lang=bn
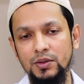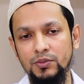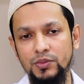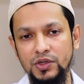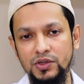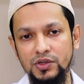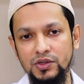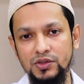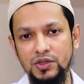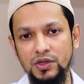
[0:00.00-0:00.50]

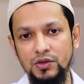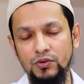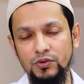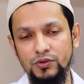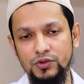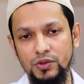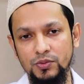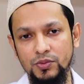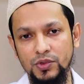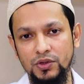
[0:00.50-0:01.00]
পেশেন্টরা
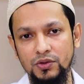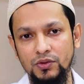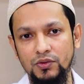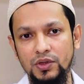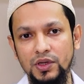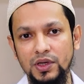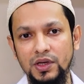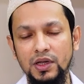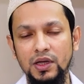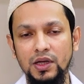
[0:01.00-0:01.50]
কনস্টিপেশন
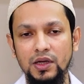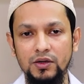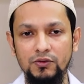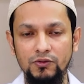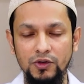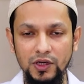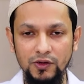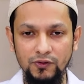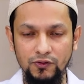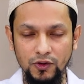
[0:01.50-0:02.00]
থেকে
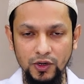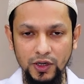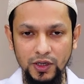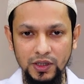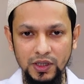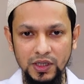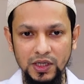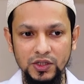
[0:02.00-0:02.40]
রিলিফ হয়